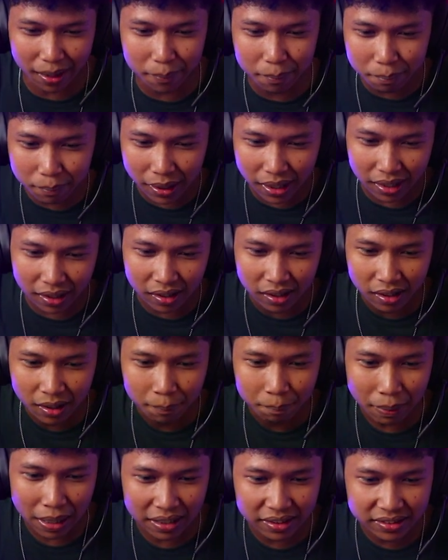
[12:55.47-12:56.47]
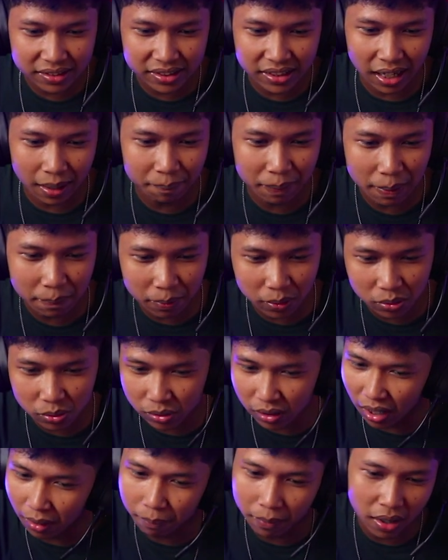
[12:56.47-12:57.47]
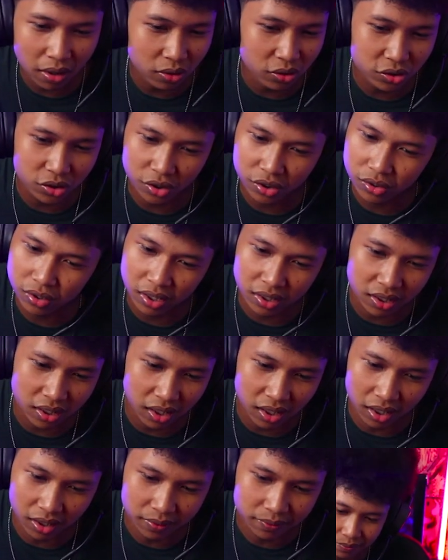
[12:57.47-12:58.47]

ember, panci apapun tuh nggak bangun sudah gila.